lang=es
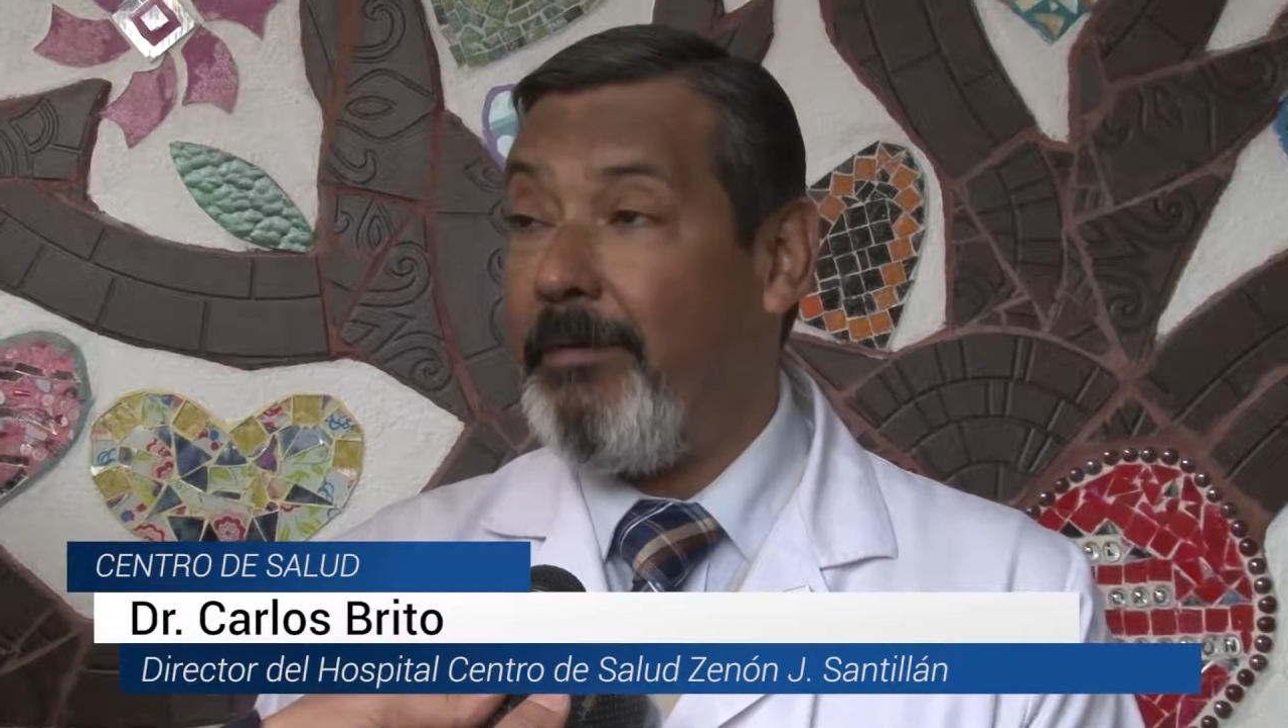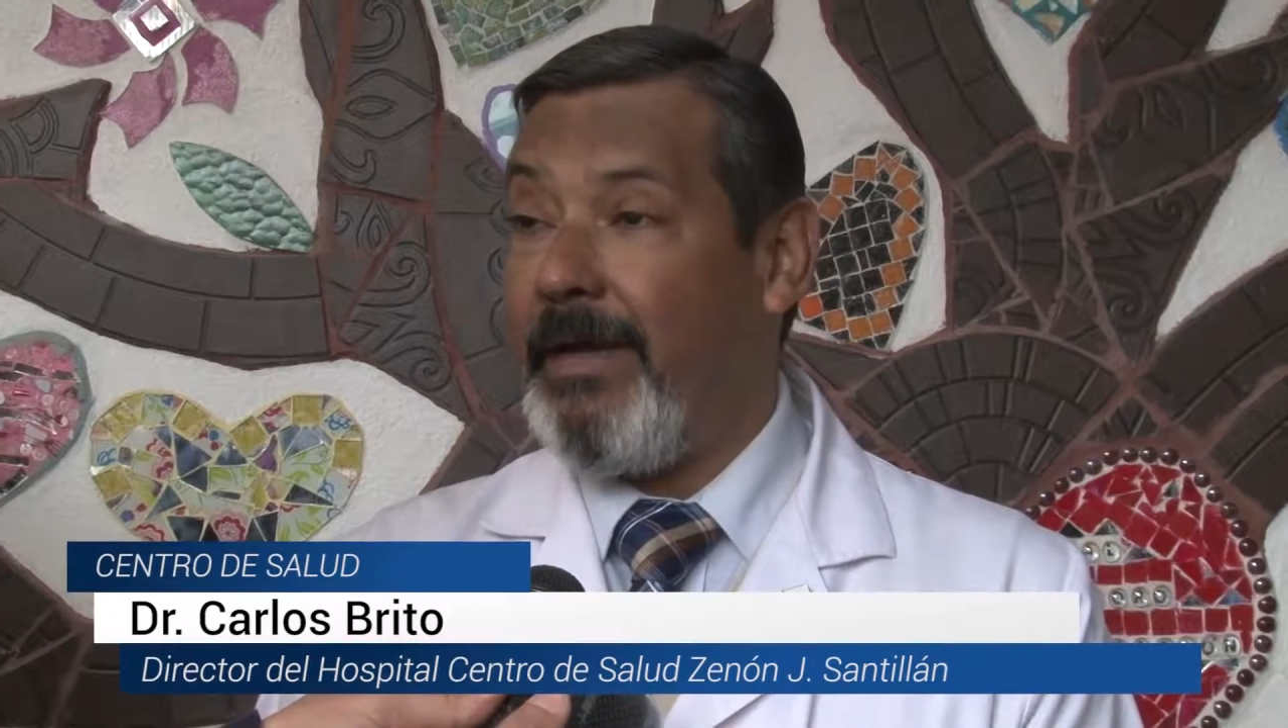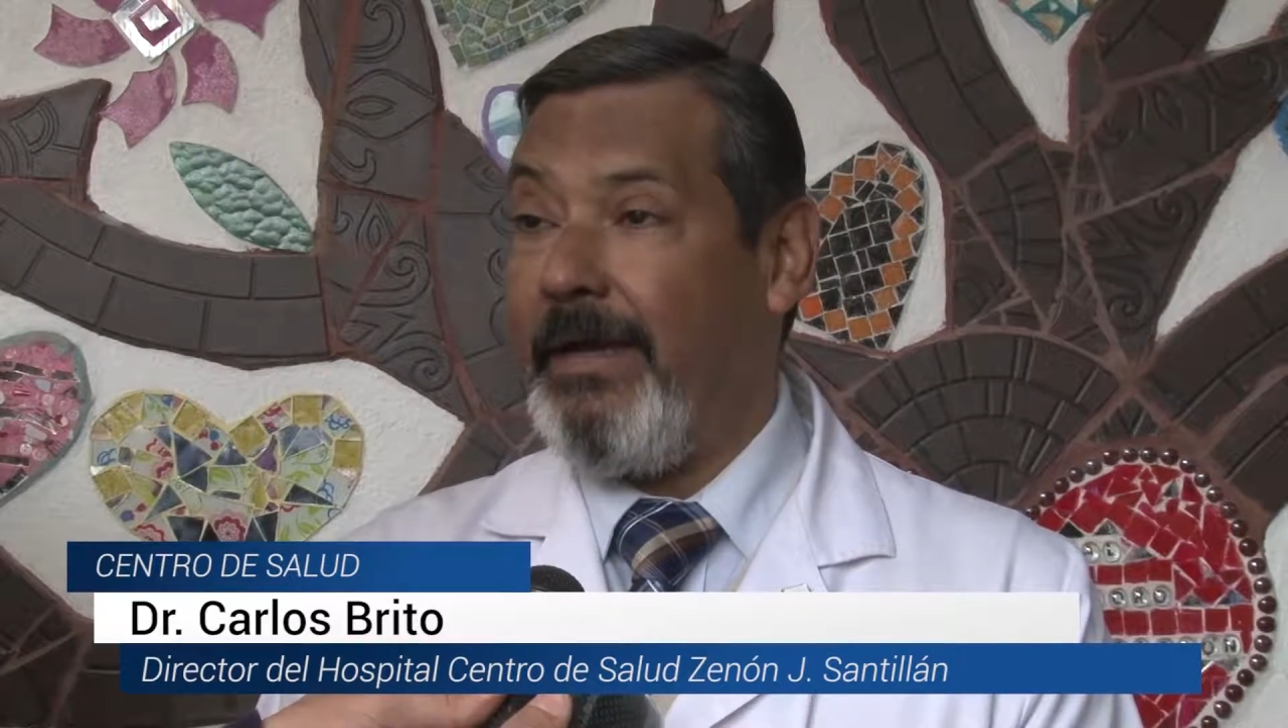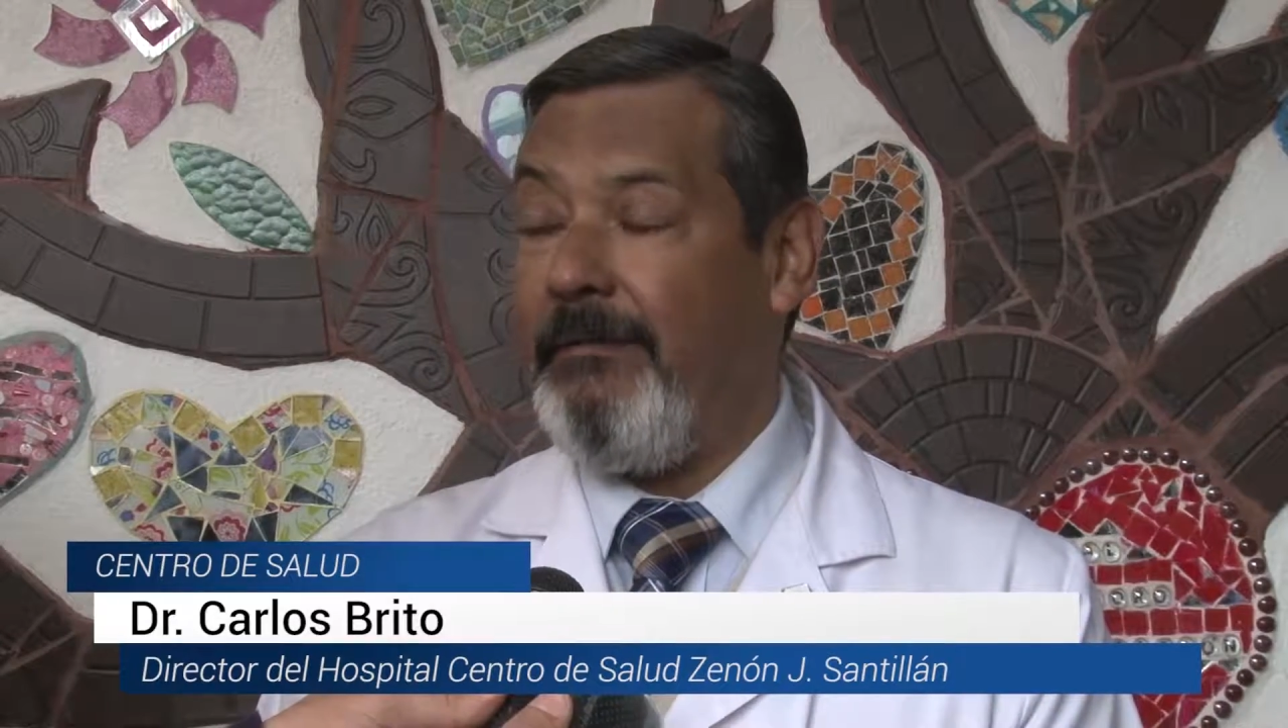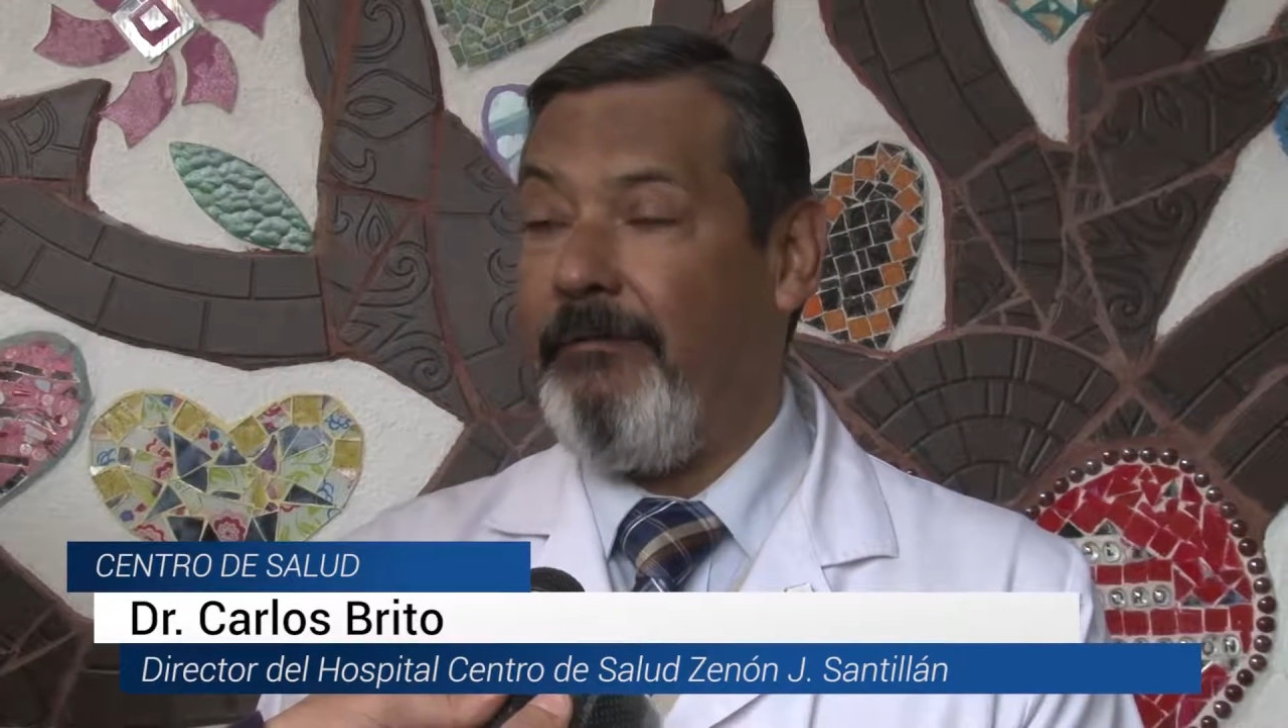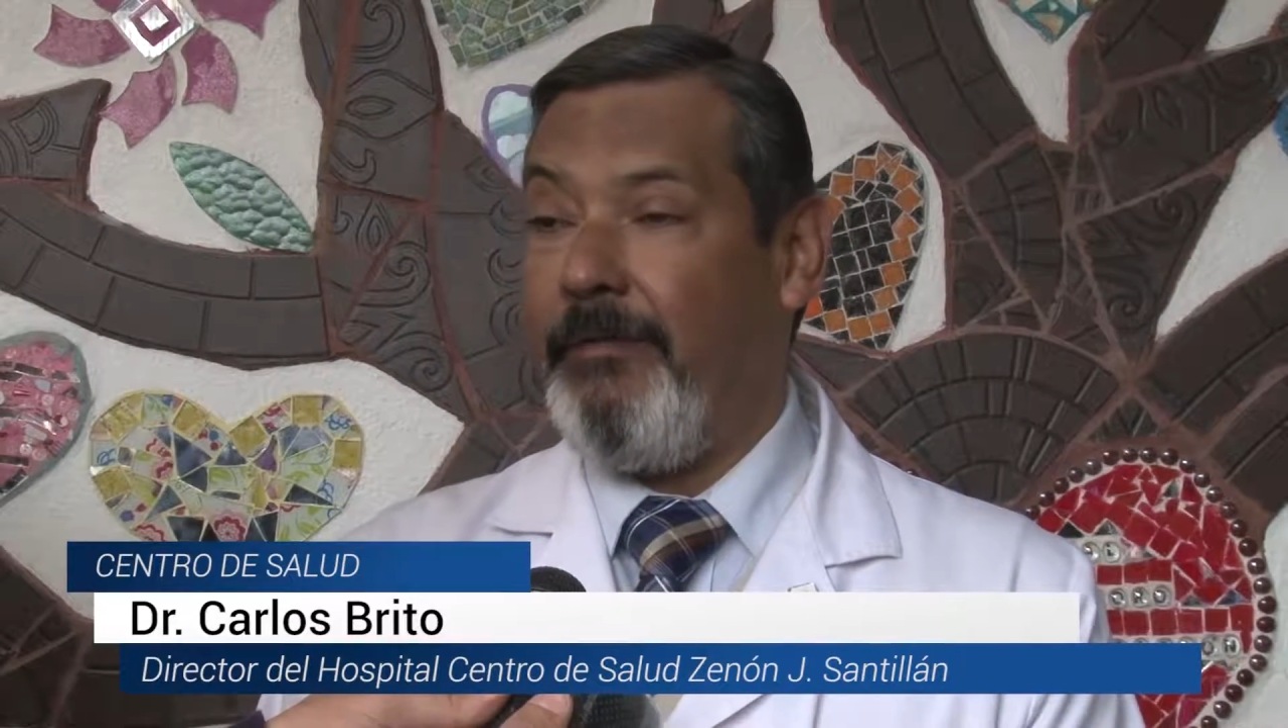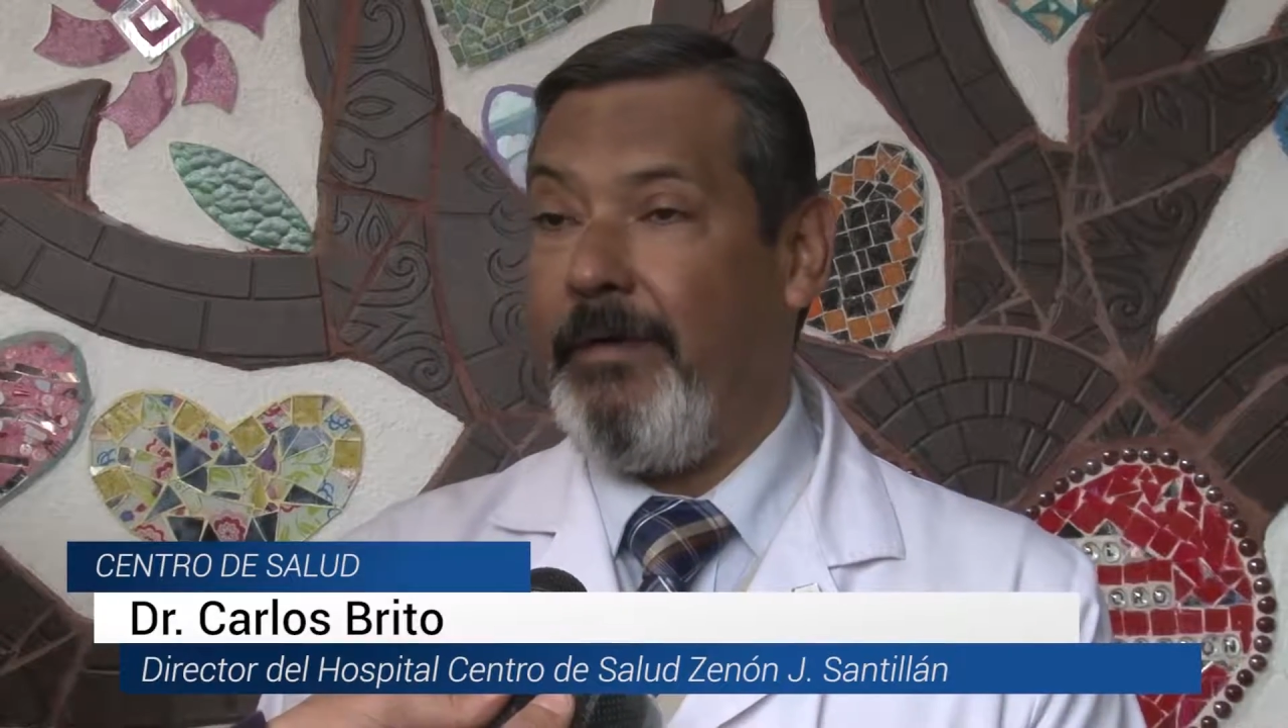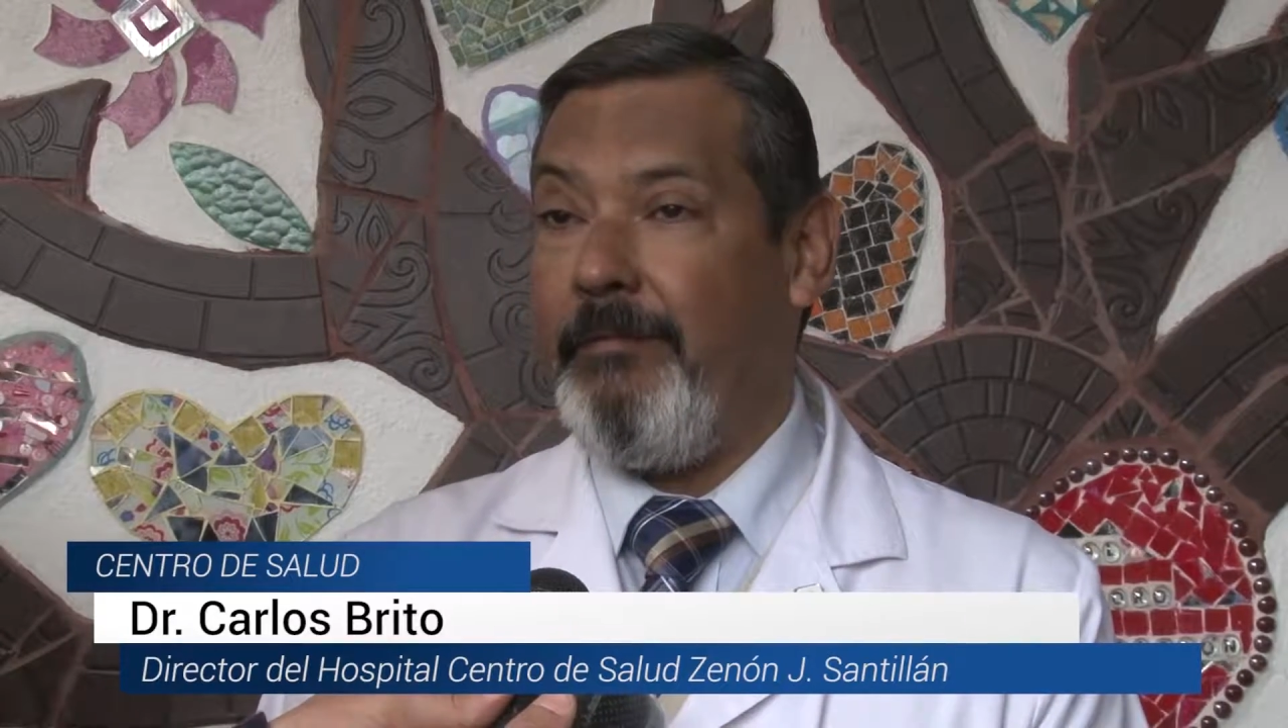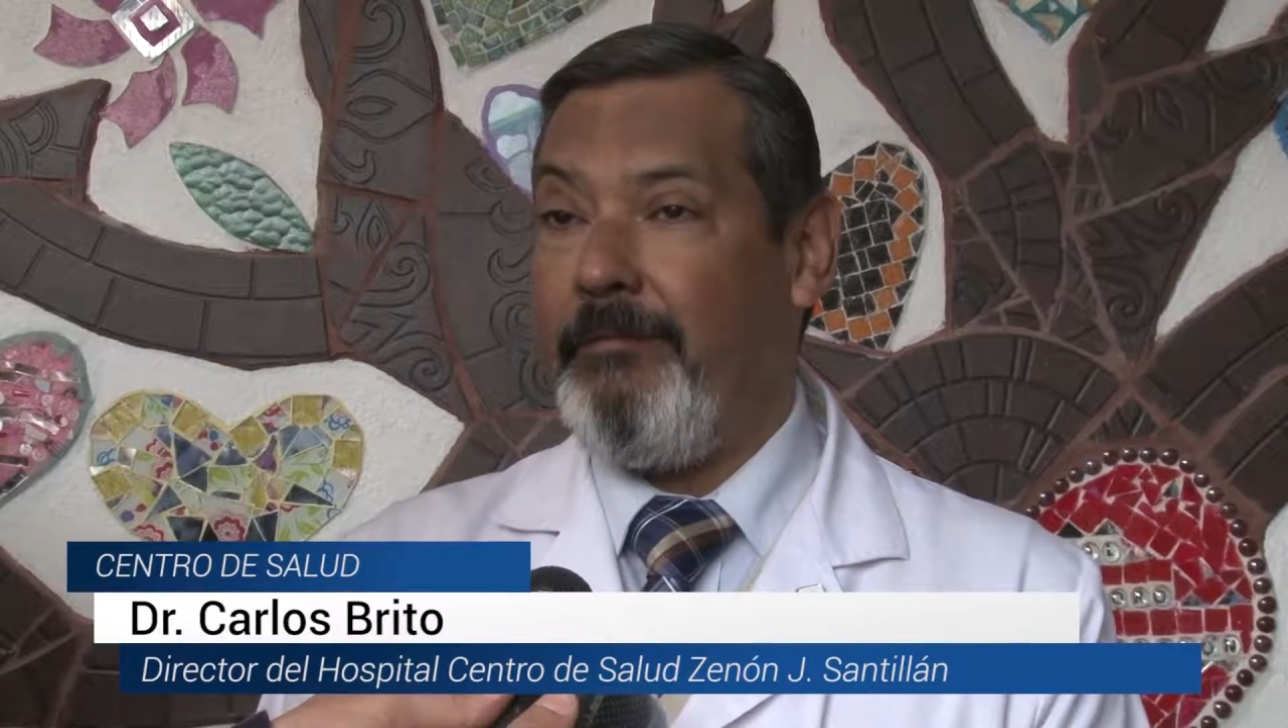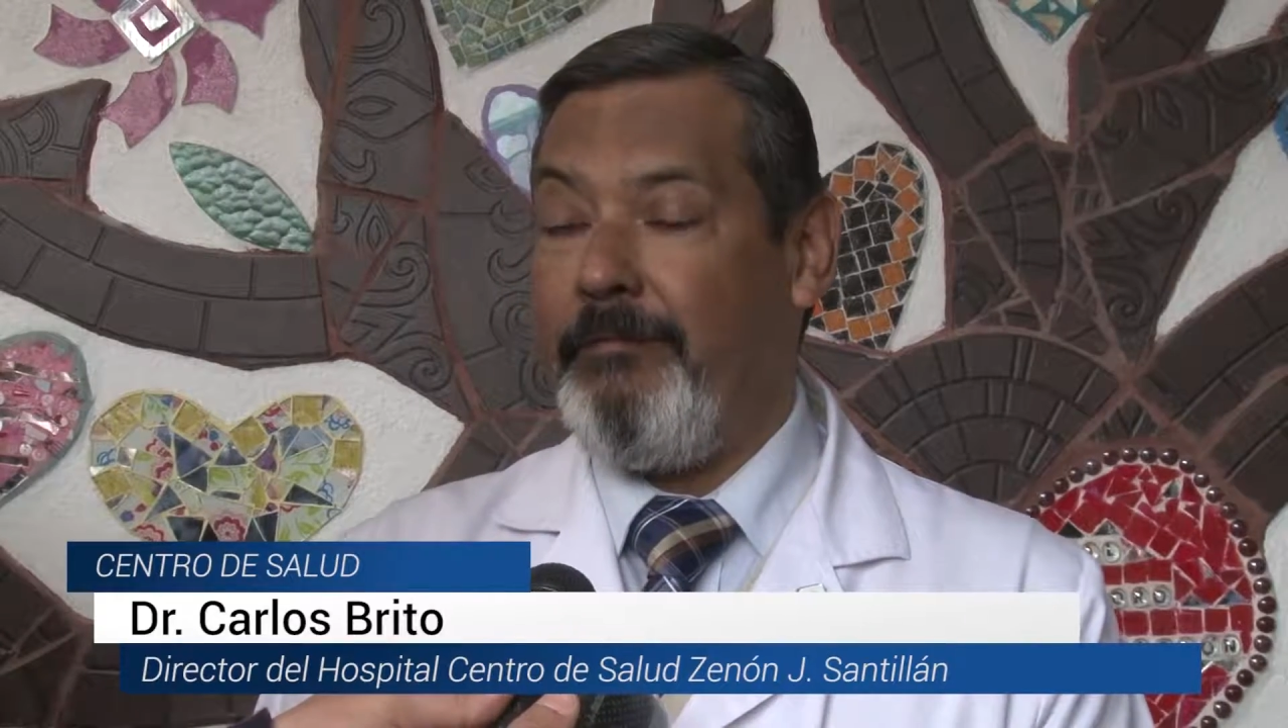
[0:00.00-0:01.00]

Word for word: porque fue,